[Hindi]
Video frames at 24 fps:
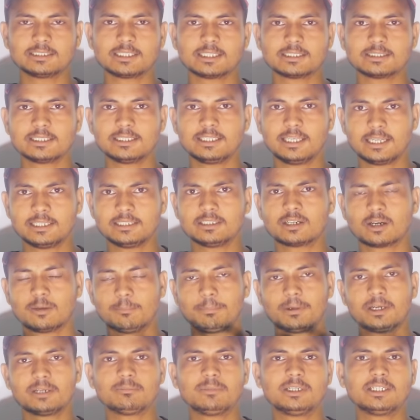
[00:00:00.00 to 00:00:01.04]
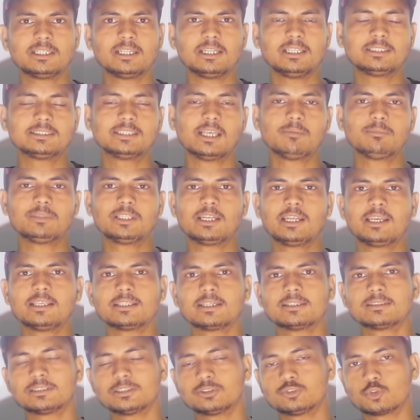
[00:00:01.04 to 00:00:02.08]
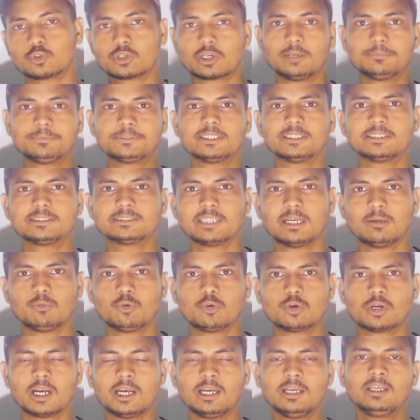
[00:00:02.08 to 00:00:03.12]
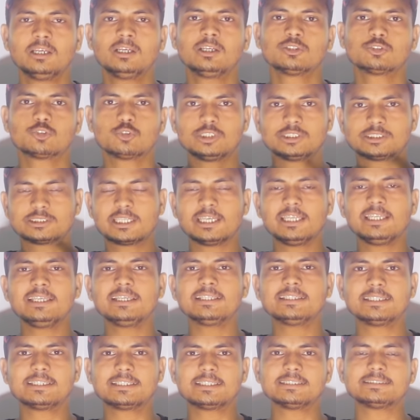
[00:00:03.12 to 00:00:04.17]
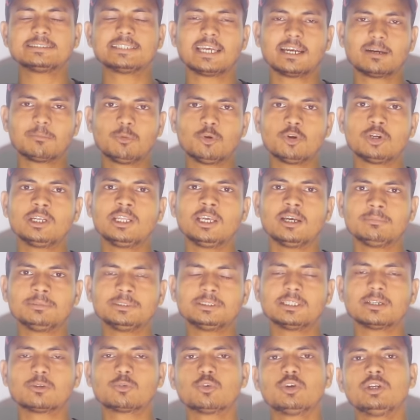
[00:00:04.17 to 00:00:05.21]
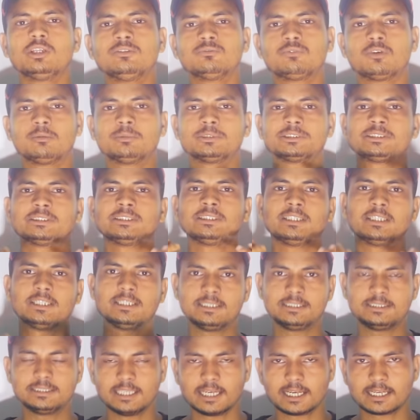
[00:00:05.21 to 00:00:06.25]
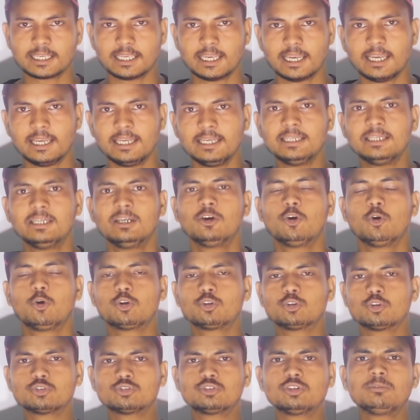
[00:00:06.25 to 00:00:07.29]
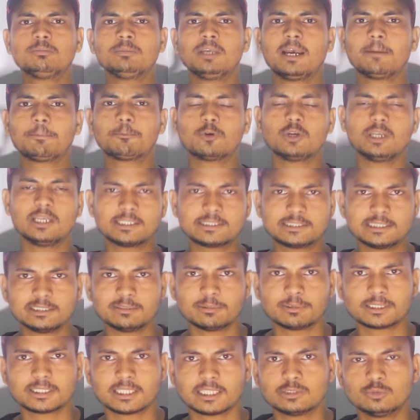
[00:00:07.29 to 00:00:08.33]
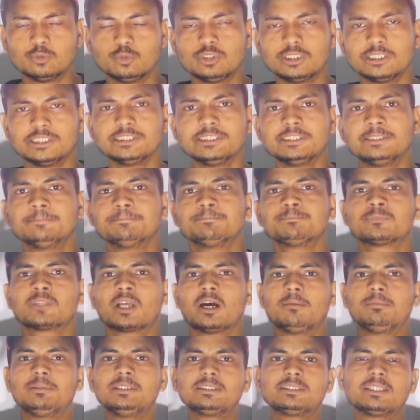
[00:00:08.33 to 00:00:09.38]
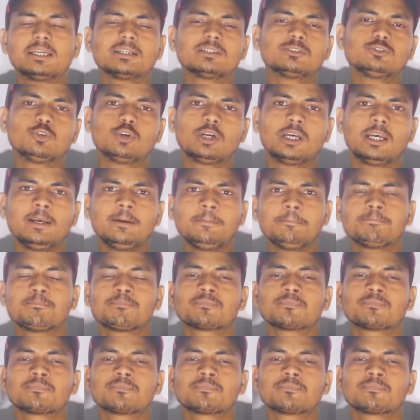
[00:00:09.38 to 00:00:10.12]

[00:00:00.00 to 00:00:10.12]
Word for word: चाहते हैं यानी कंपार्टमेंटल एग्जाम देना चाहते हैं तो कब से एग्जाम होगा तो इसके लिए देखिए जैक बोर्ड ने अभी तक कोई इन्फॉर्मेशन नहीं दिया गया है और दोस्तों मैं आपको एक चीज़ बता दूँ कि अभी तक जो है